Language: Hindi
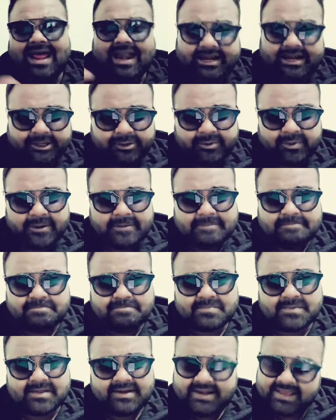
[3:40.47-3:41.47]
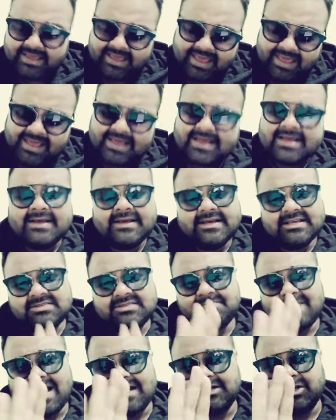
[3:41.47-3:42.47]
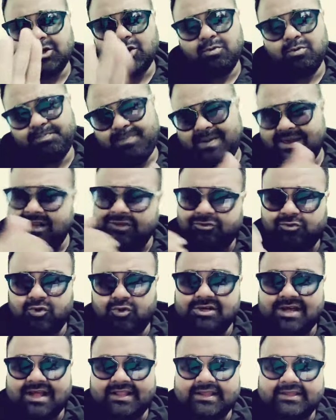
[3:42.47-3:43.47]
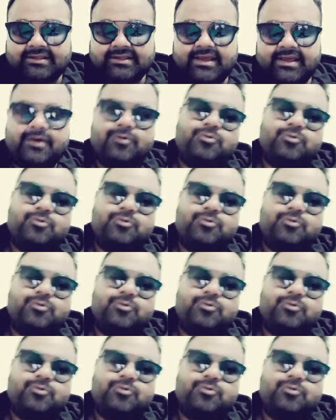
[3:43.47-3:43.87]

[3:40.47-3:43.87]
लाइट वे ठीक है इस मैटर को पहले सुलझा देते